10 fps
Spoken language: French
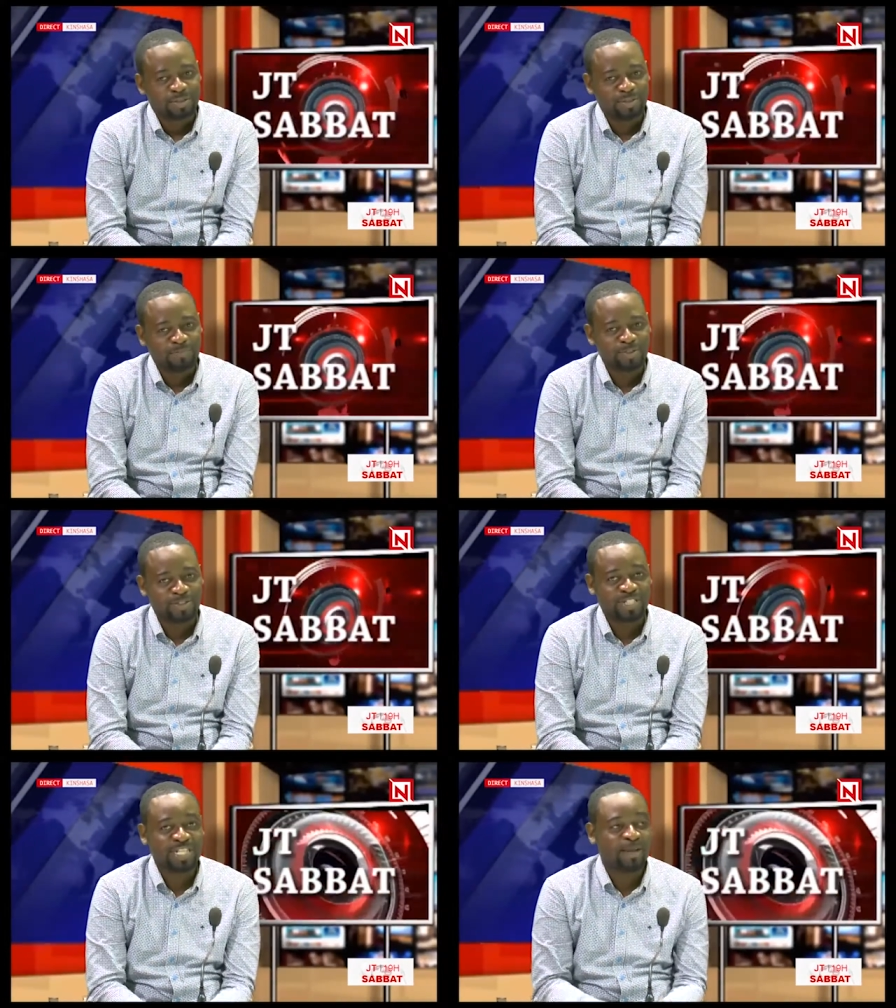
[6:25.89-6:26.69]
Je
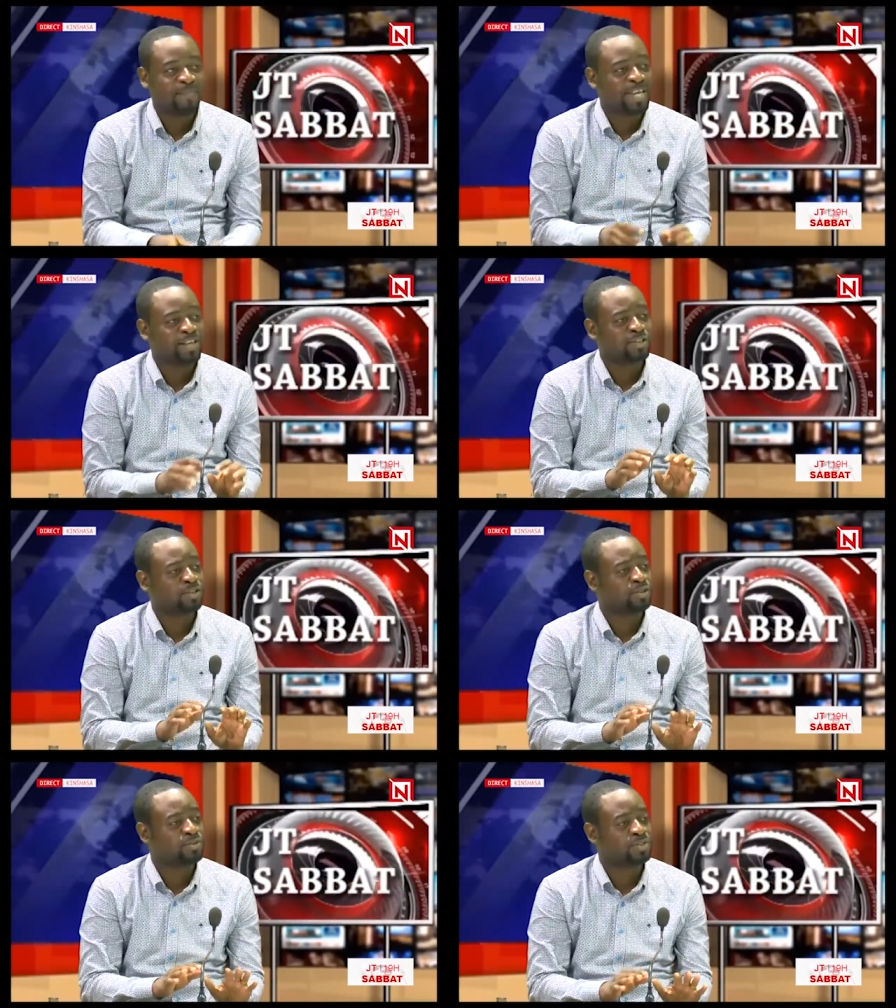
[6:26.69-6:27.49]
pense que c'est la meilleure
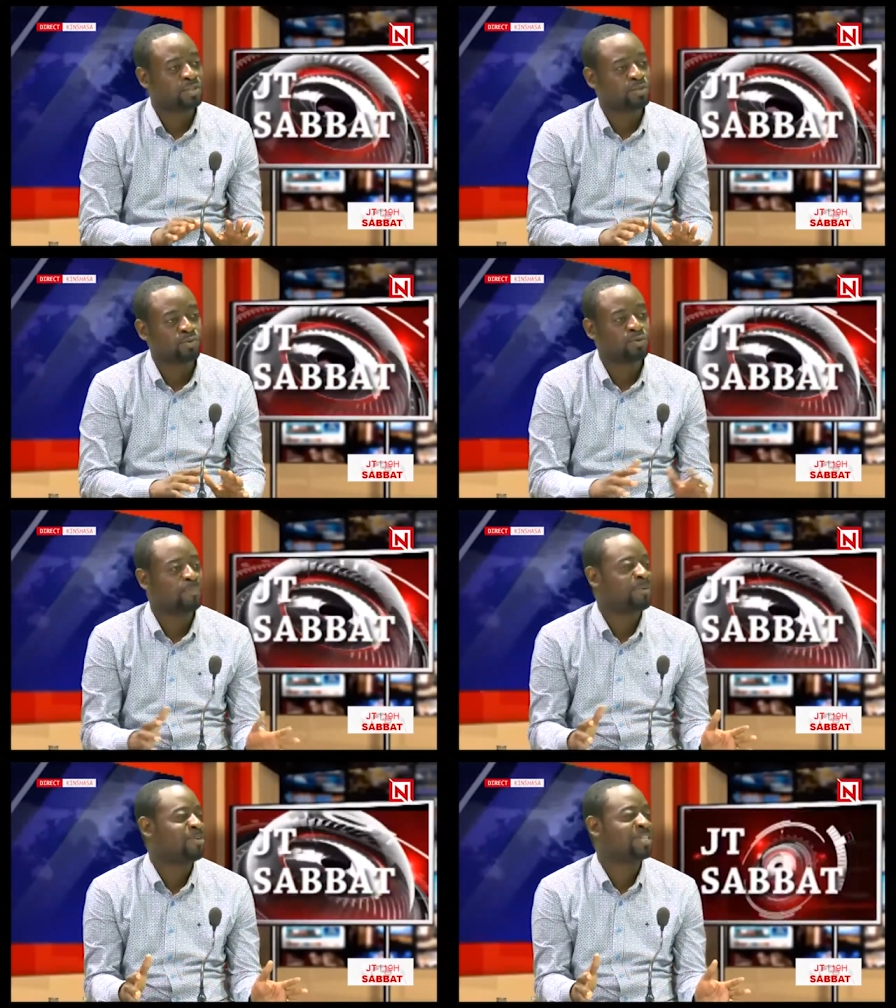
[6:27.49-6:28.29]
chose que tous
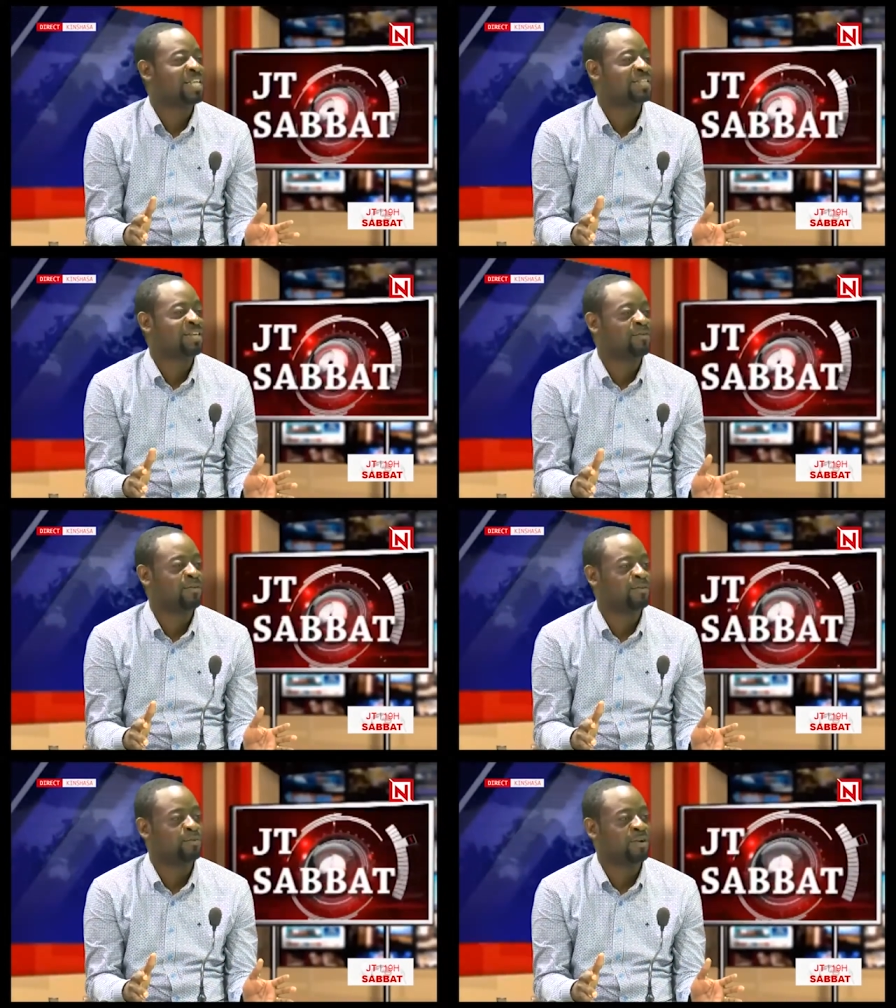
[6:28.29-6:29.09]
les parents de la Terre
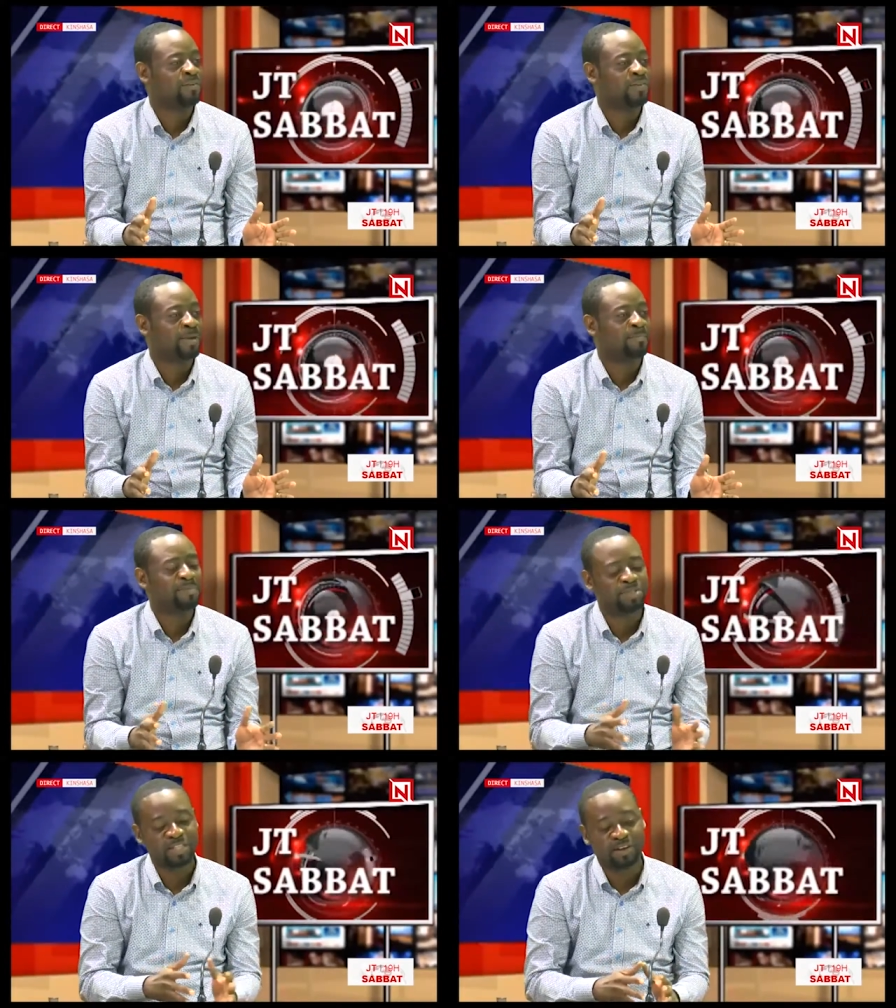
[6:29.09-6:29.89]
doivent faire.
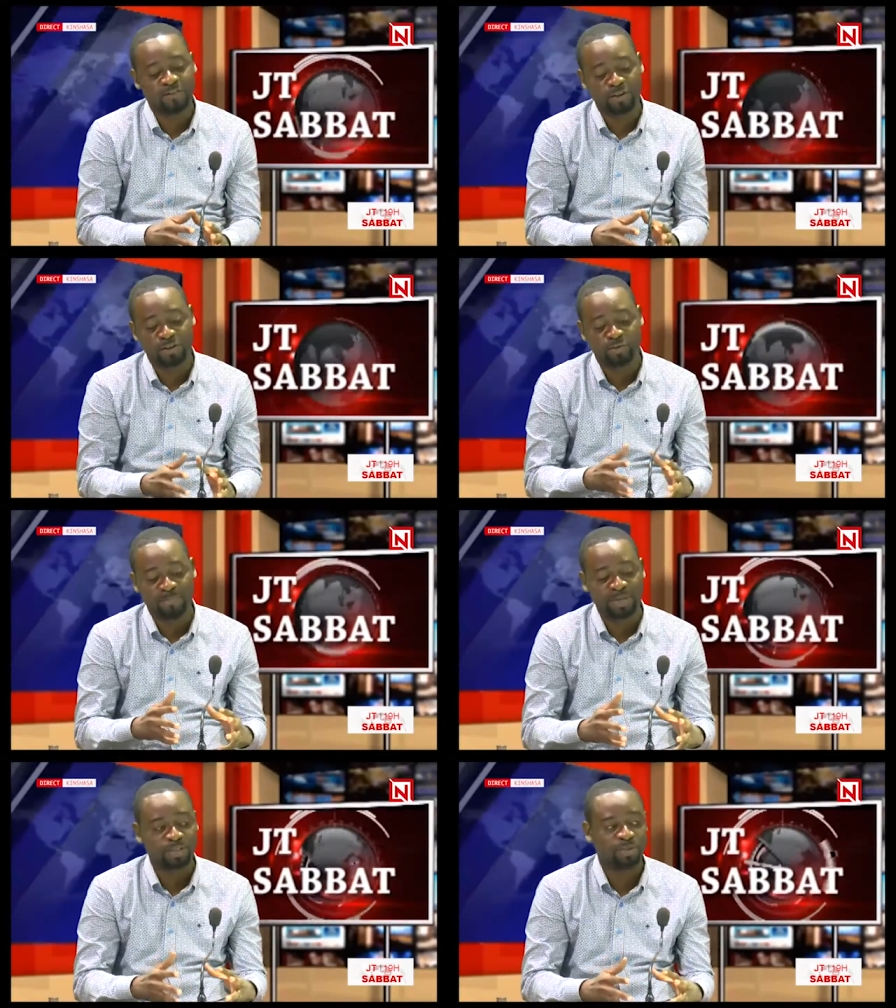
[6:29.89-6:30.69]
Même si l'enfant ne
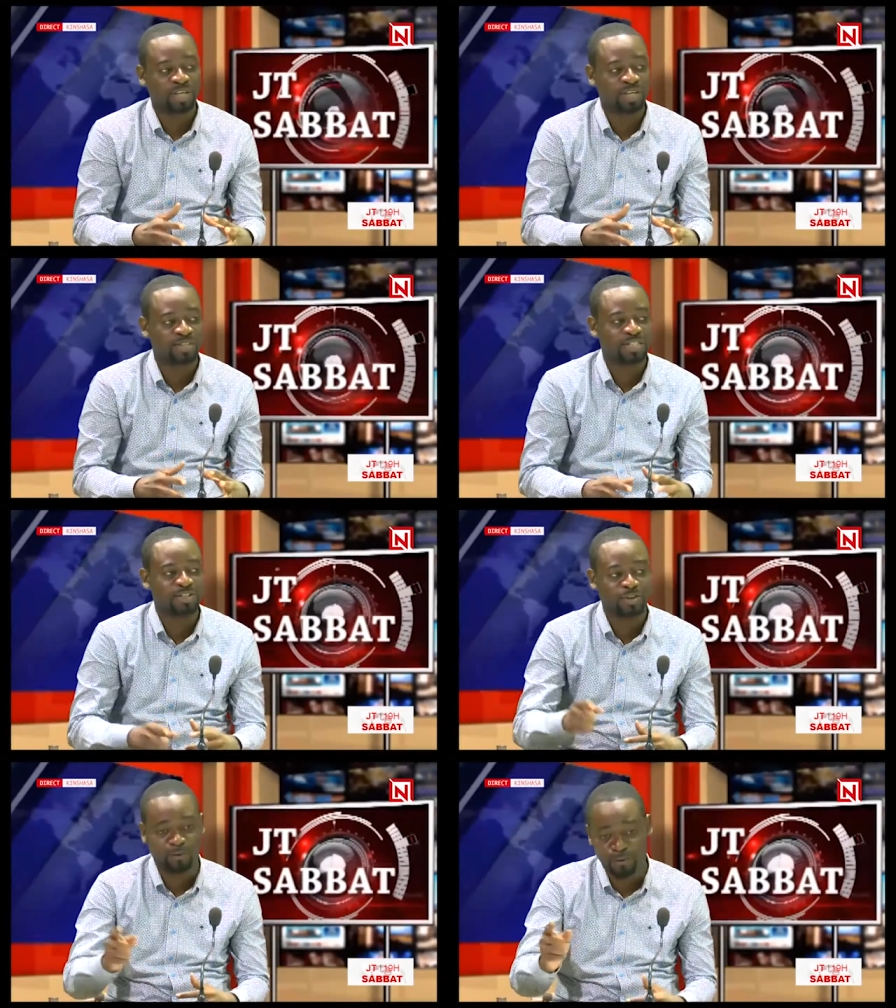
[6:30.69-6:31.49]
doit pas s'orienter
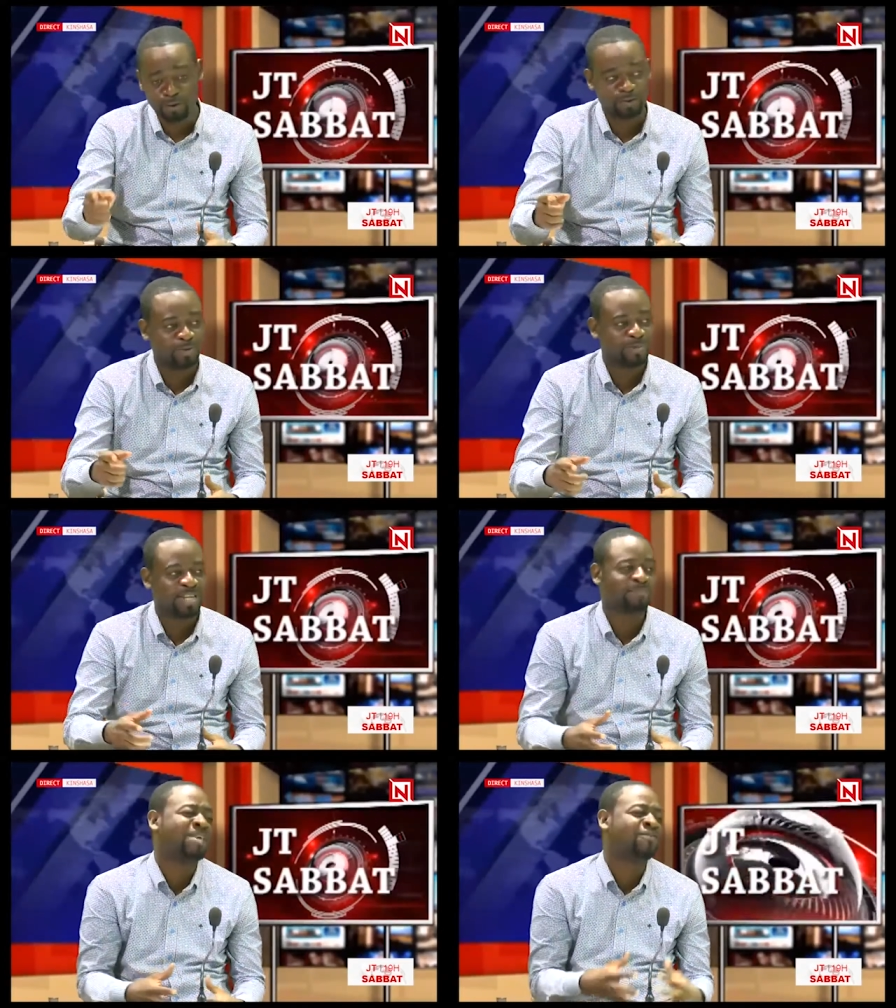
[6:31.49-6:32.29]
dans votre
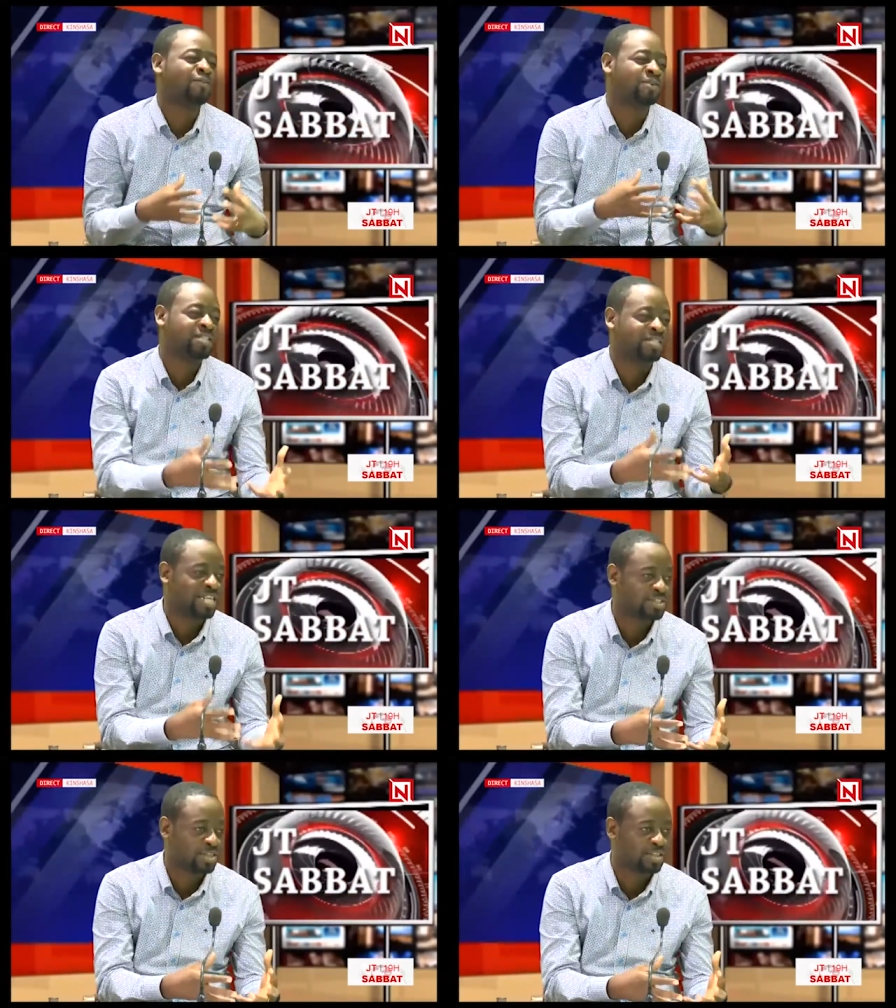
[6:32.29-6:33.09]
domaine, mais il faut qu'il
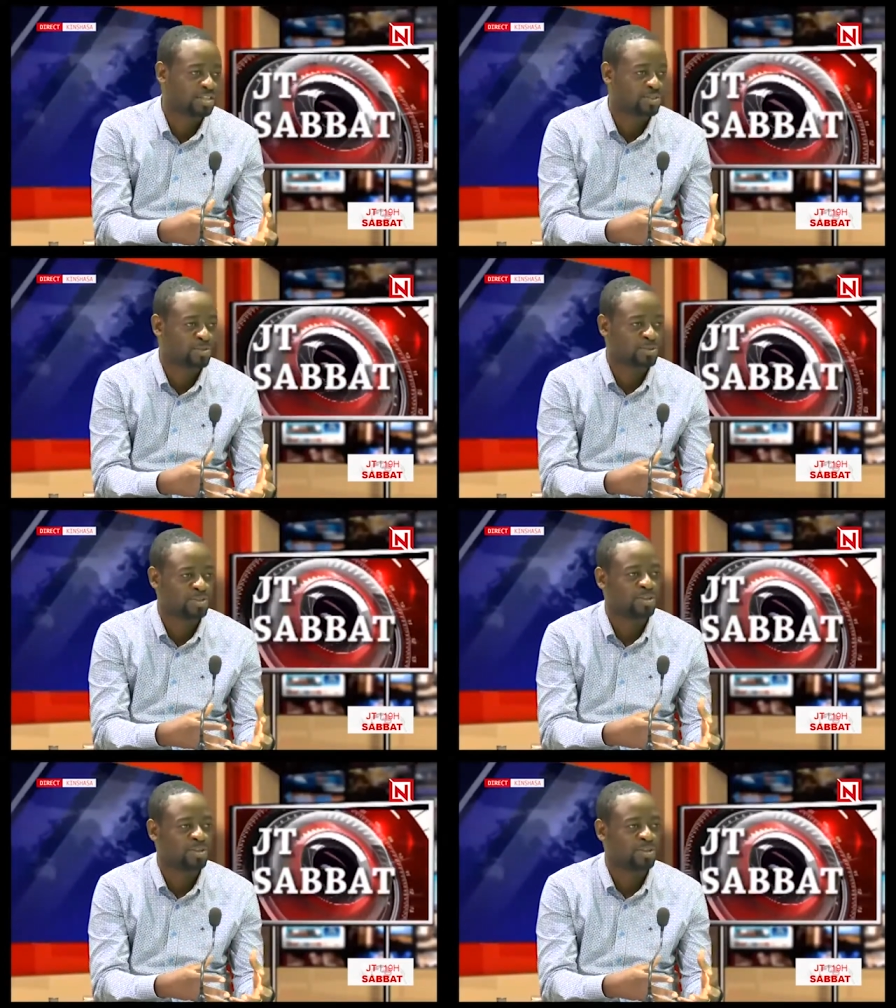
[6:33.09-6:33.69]
sache quelque chose